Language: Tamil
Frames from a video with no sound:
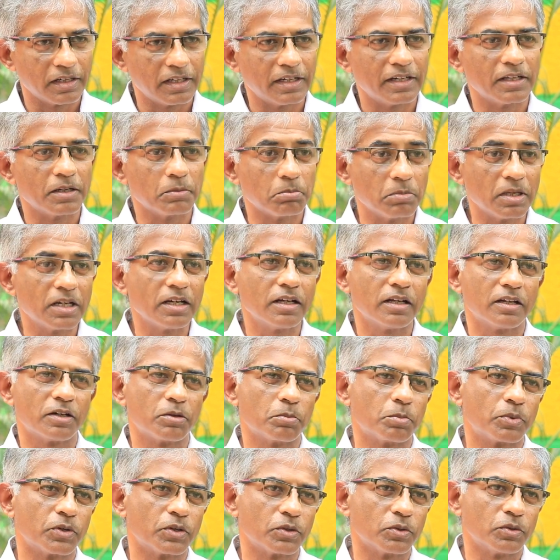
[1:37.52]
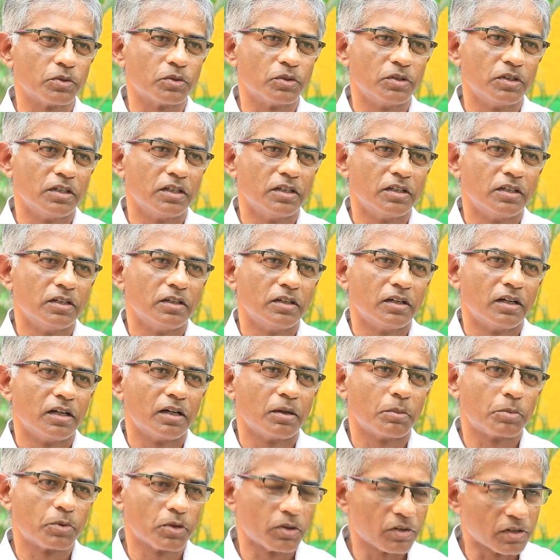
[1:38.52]
ரீடிங் பில் அனுப்பணும்
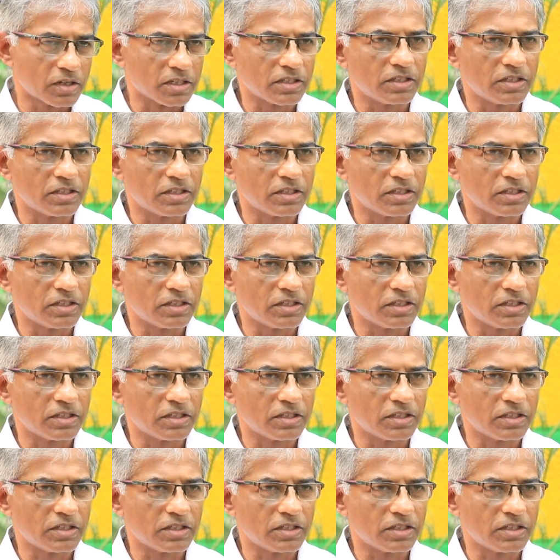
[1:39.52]
அப்புறம்